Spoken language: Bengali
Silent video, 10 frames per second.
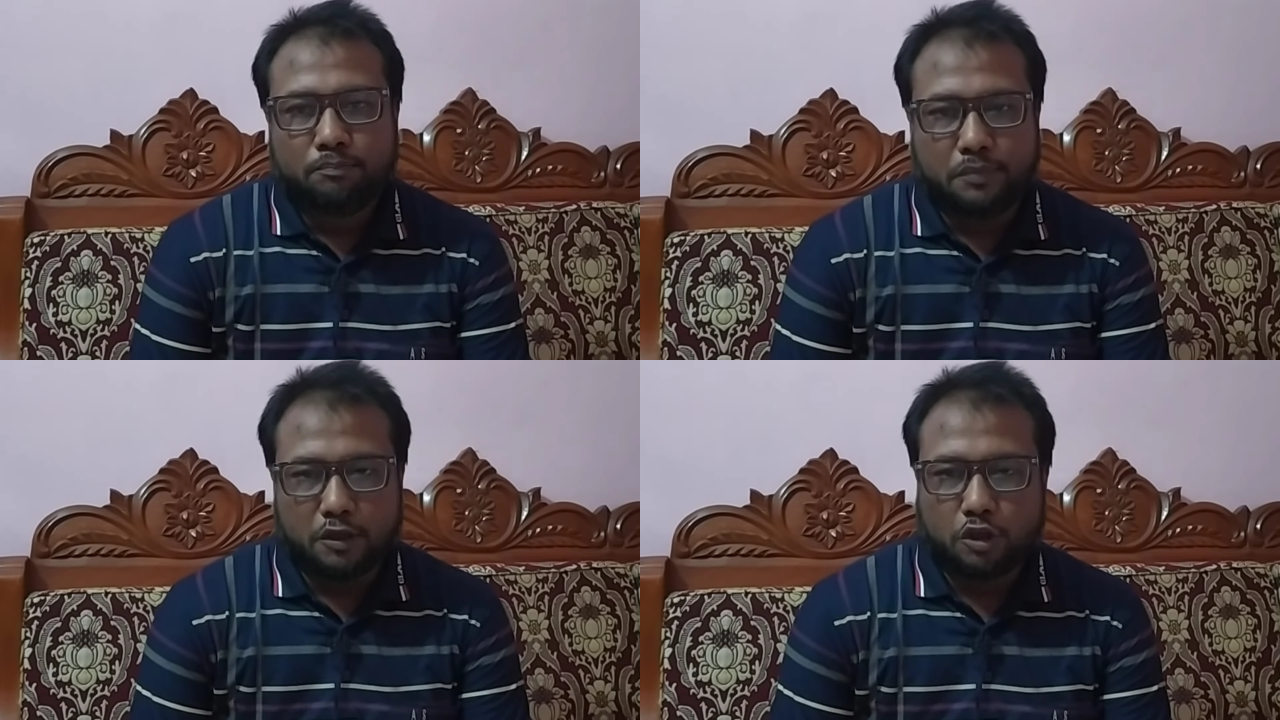
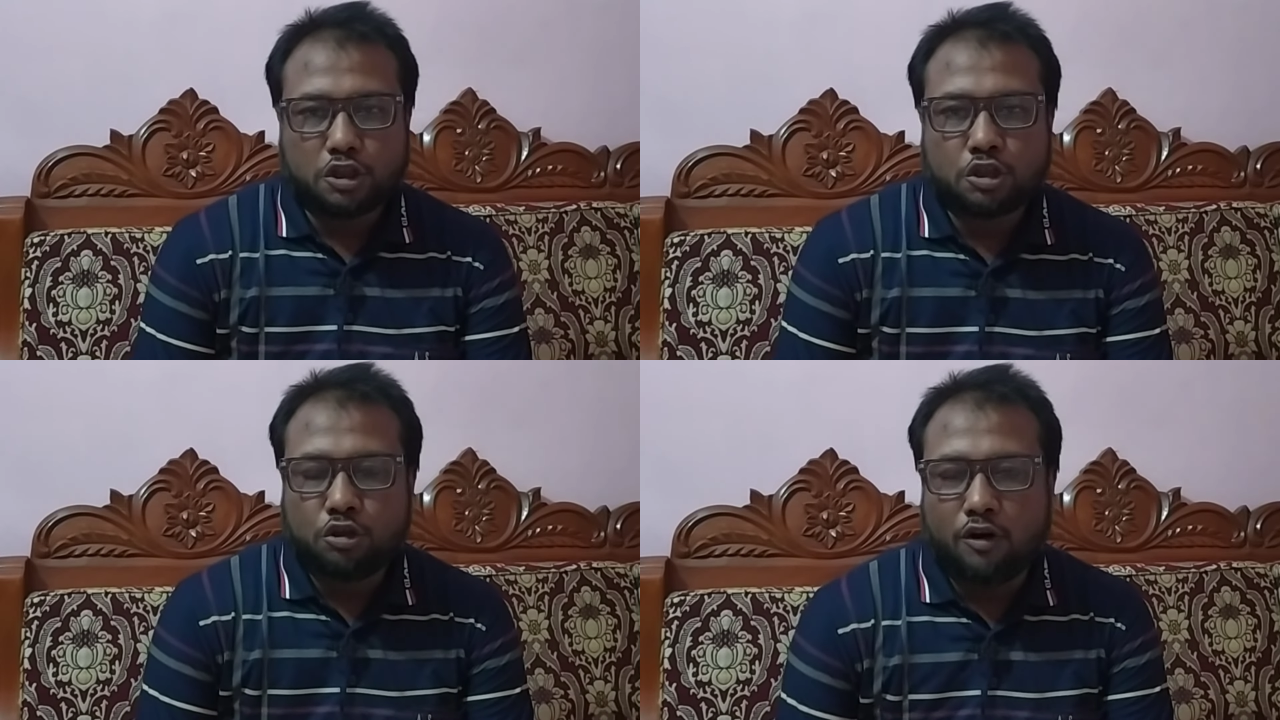প্রিয়
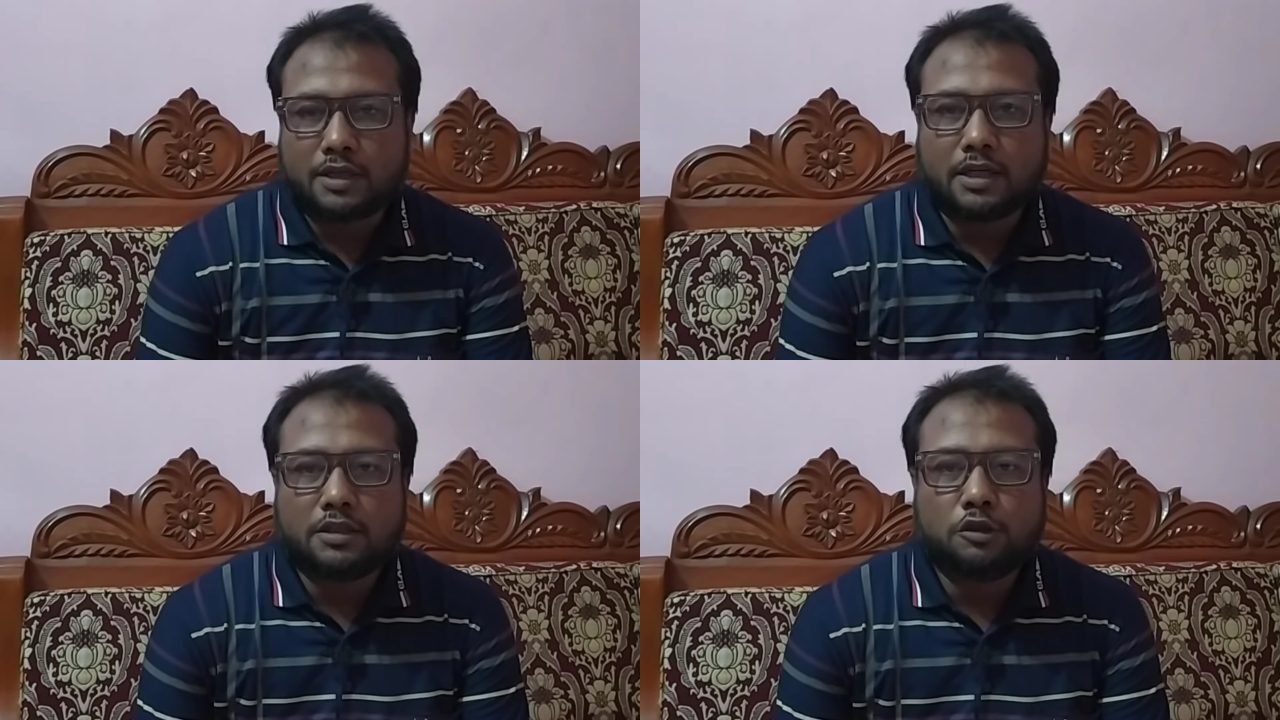দর্শক
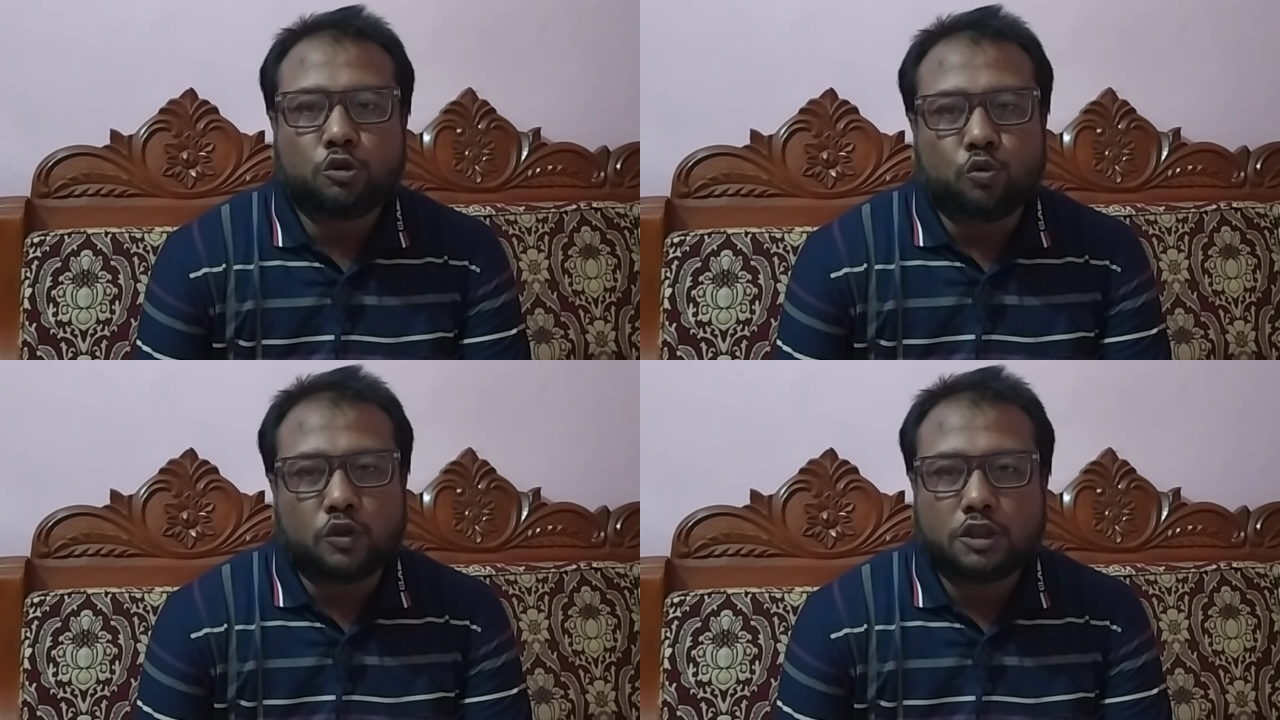সরকার
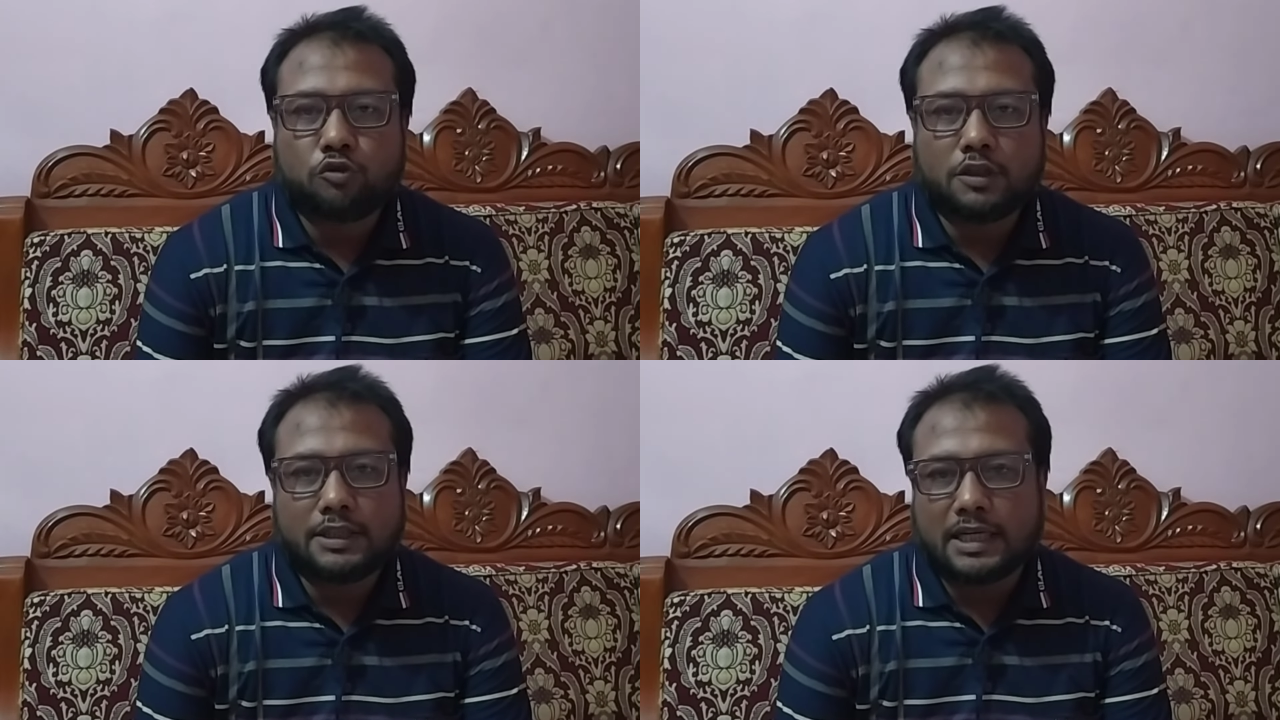কিন্তু কোটি
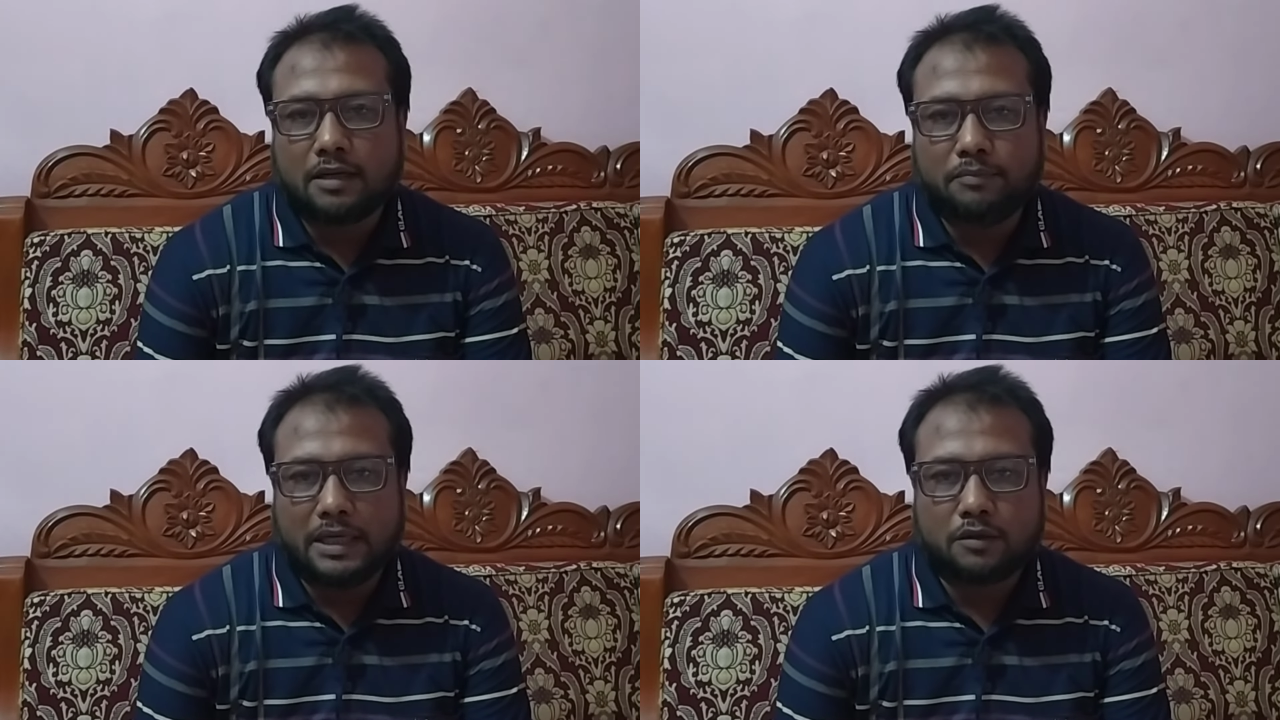কোটি
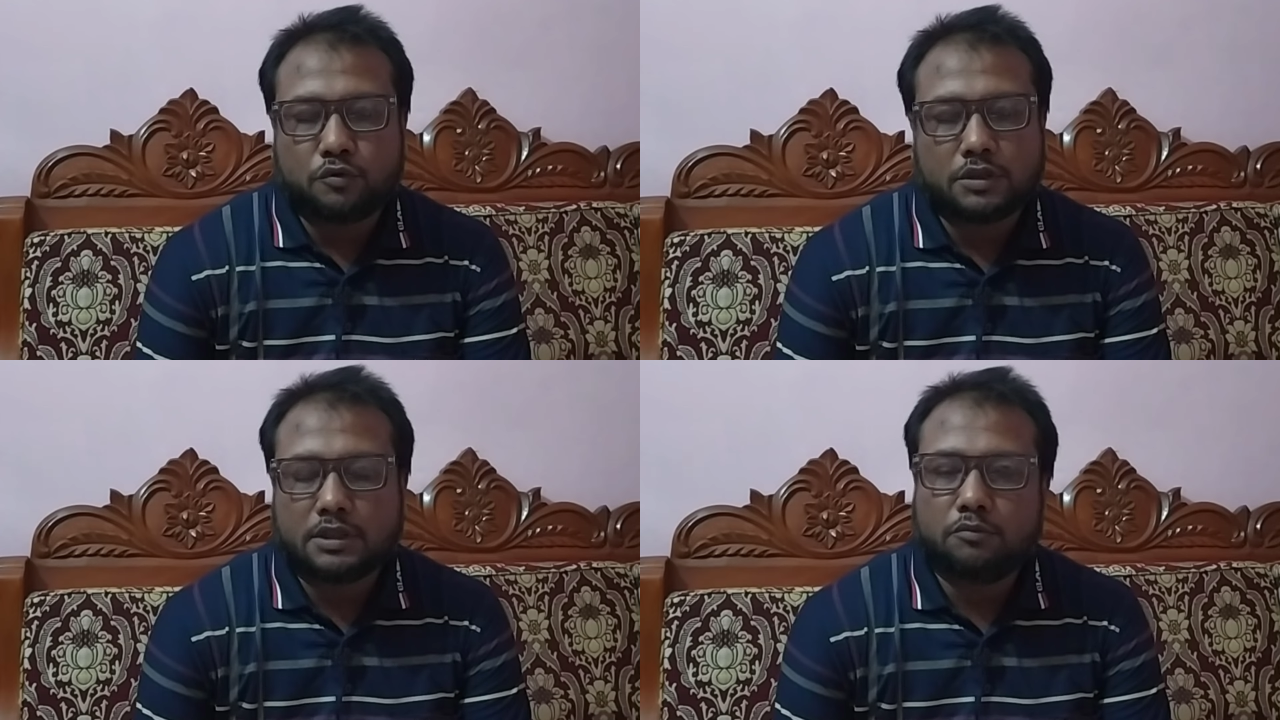টাকা ব্যয়
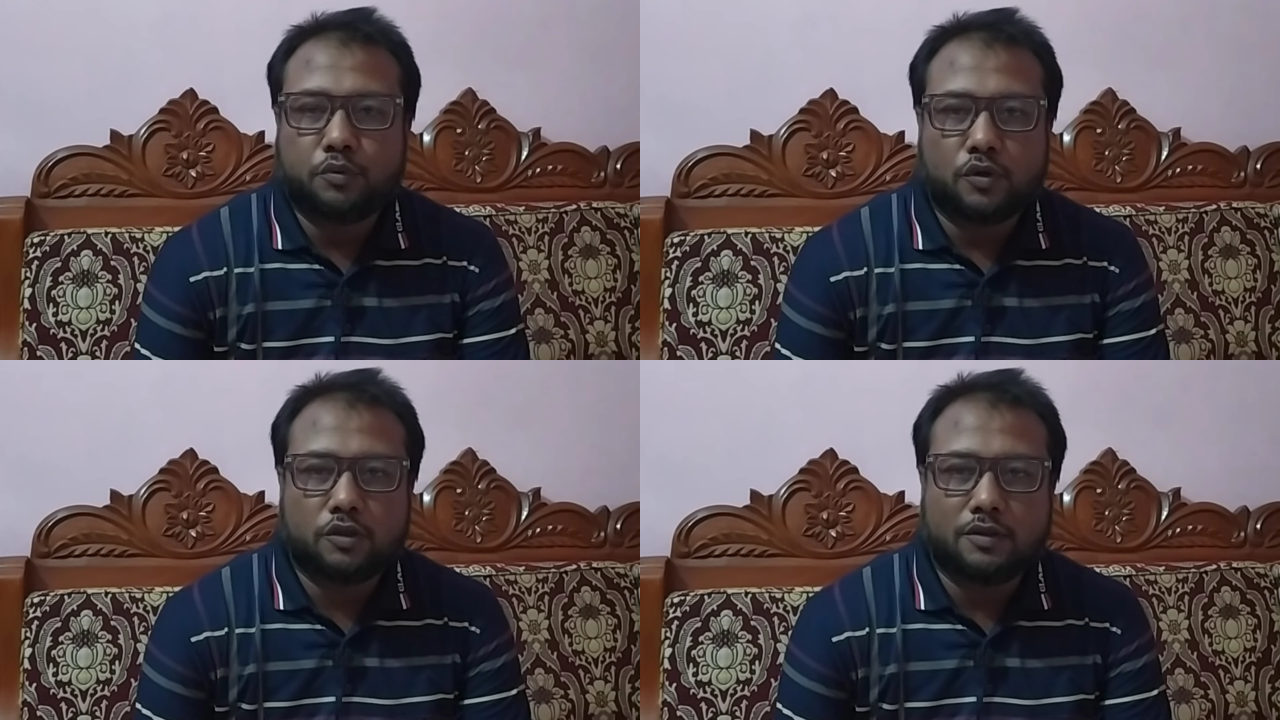করছেন
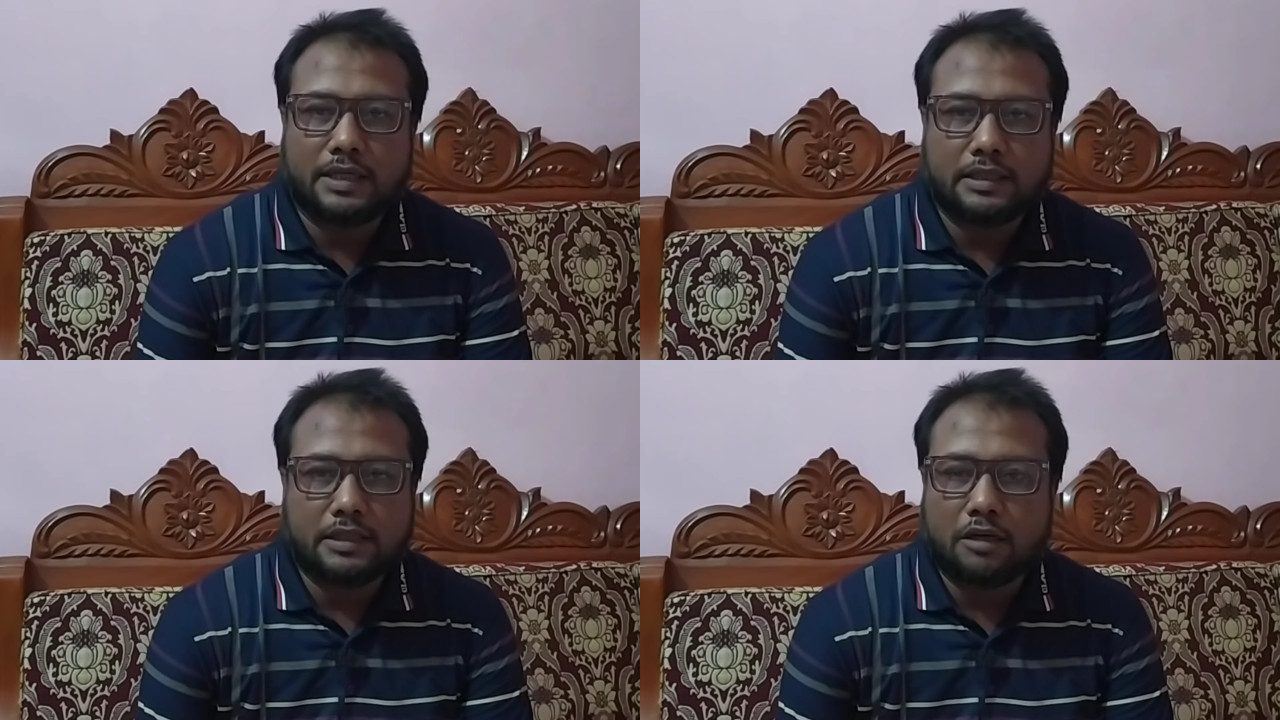
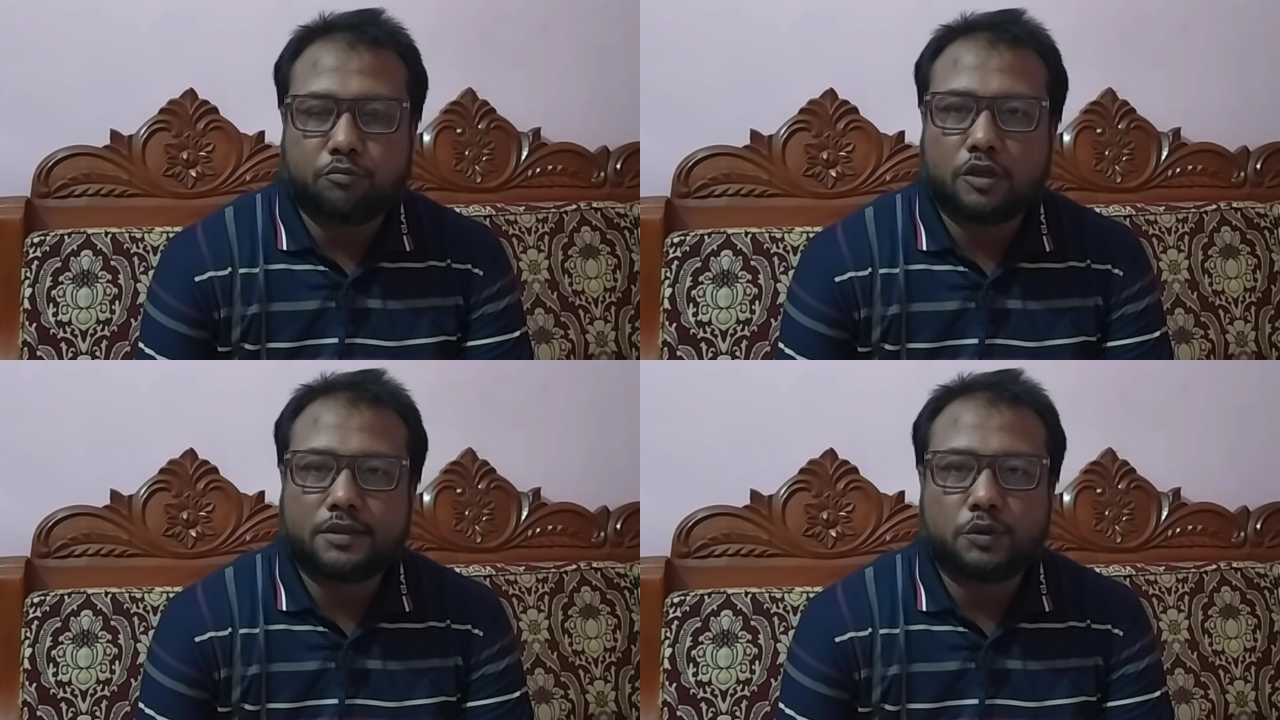প্রণোদনায়
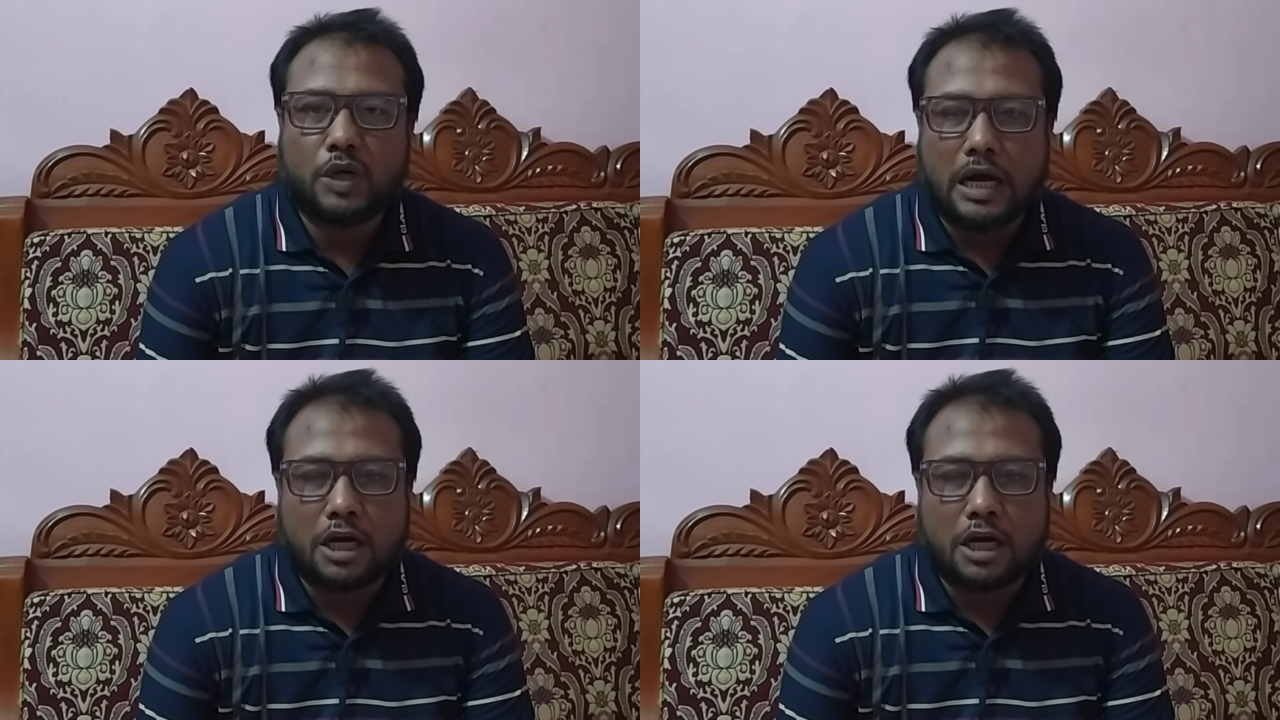তারপর কিন্তু